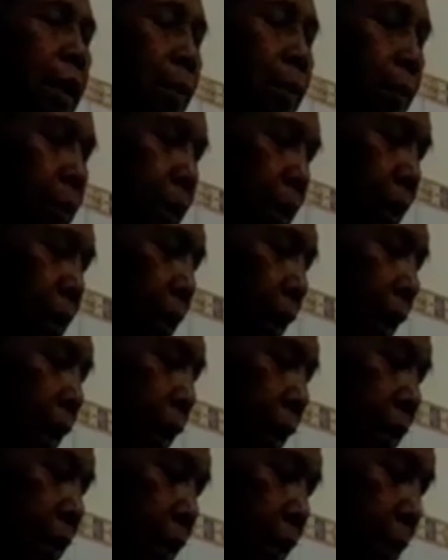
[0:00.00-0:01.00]
punya tak
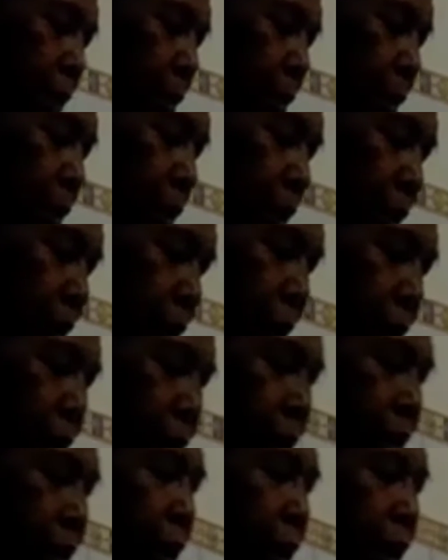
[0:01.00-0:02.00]
ngerti ke perjalanan
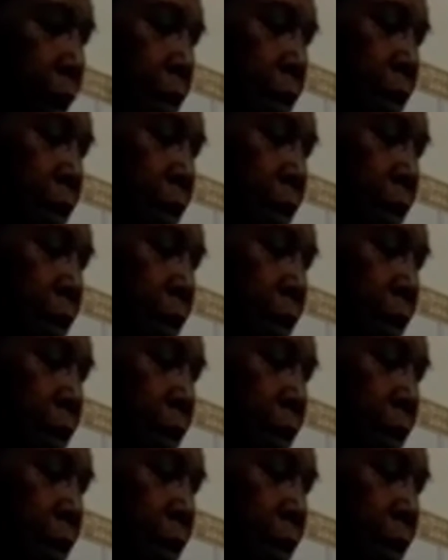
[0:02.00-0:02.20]
nikah